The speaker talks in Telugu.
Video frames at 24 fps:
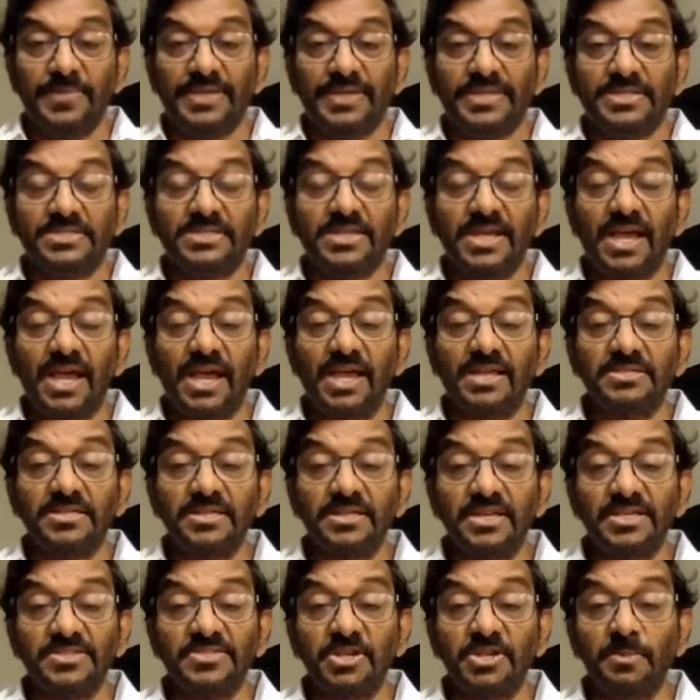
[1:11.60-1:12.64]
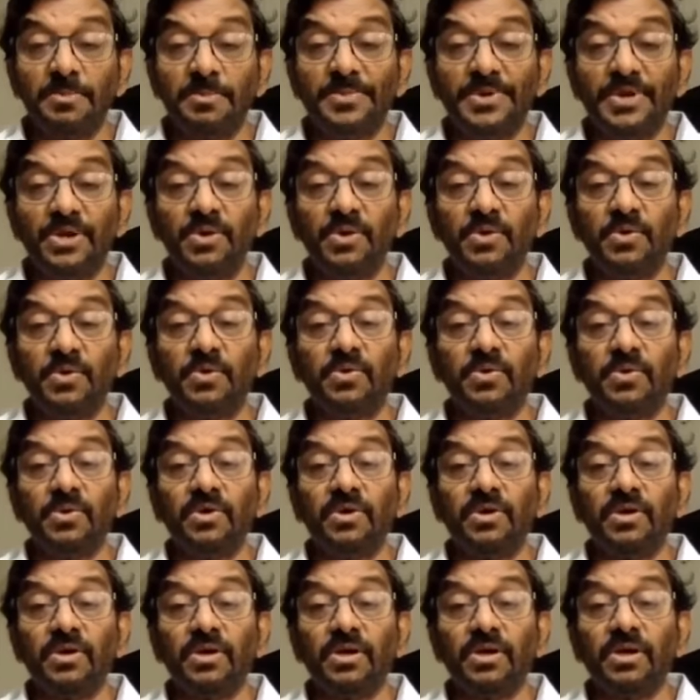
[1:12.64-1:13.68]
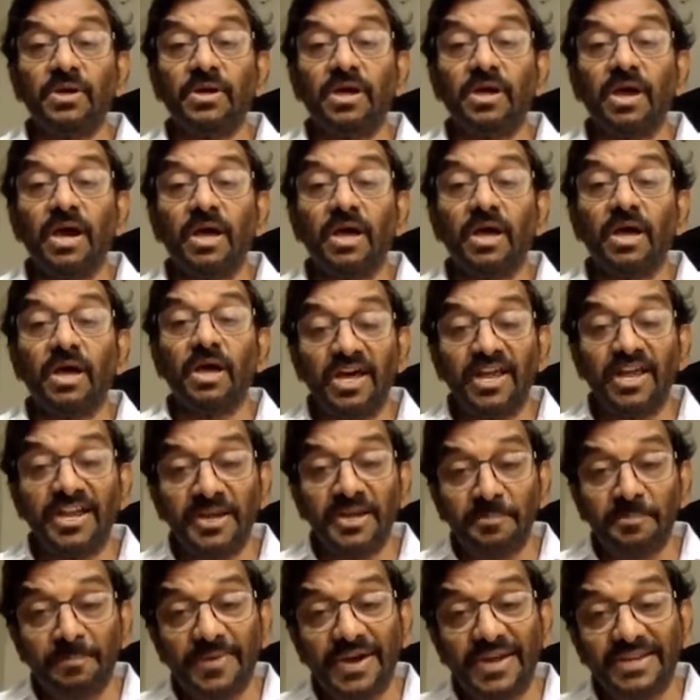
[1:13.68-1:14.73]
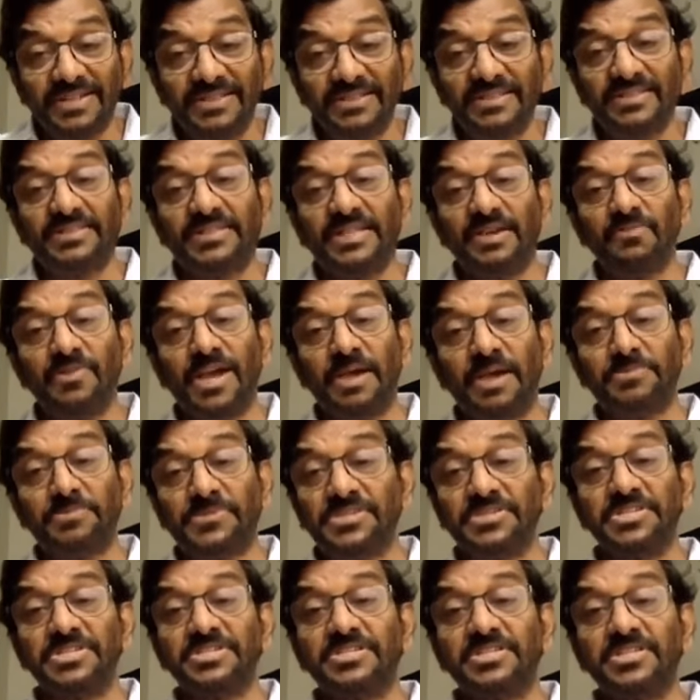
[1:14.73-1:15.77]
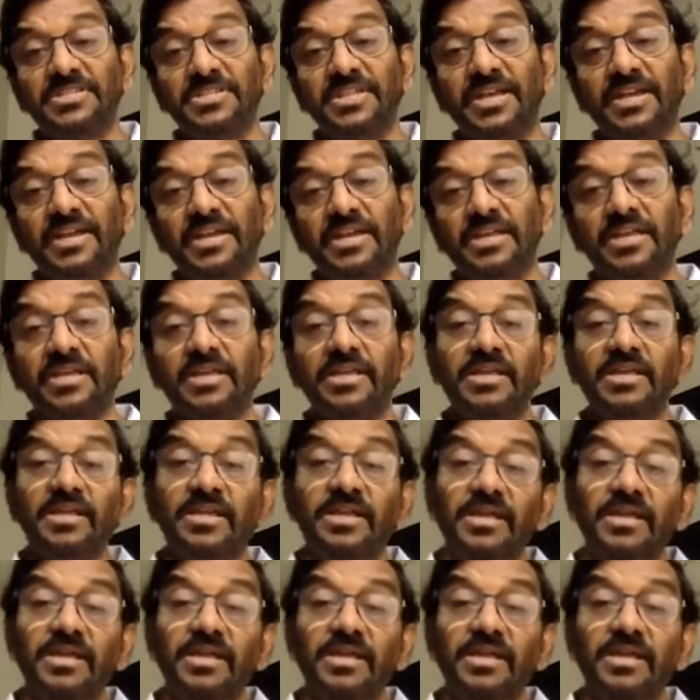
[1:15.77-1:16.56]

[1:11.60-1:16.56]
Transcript: మీ శాసన సభ్యులు కరోనాని మరింత వ్యాప్తి చేసేదానికి